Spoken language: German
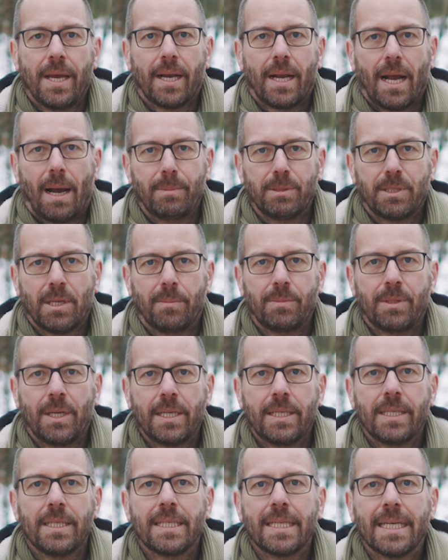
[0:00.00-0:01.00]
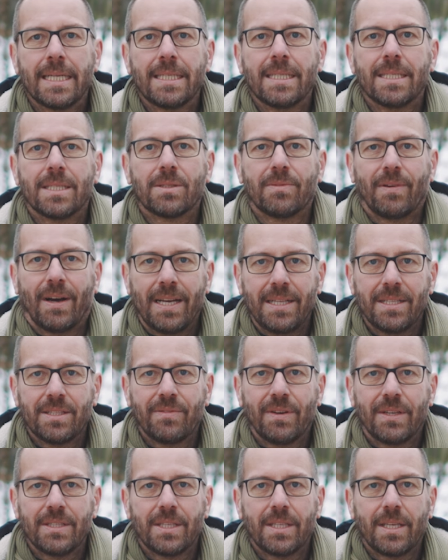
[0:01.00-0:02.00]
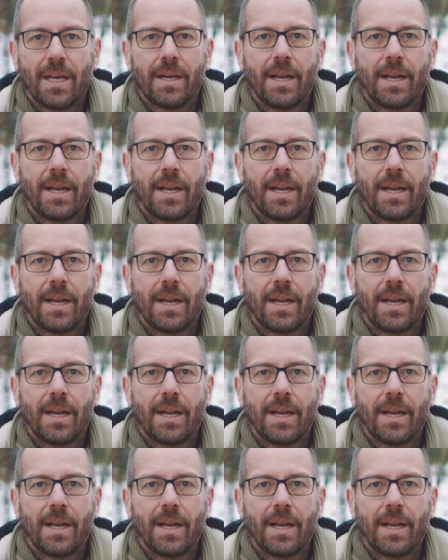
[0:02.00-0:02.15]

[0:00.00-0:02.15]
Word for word: gab es am 3.3.22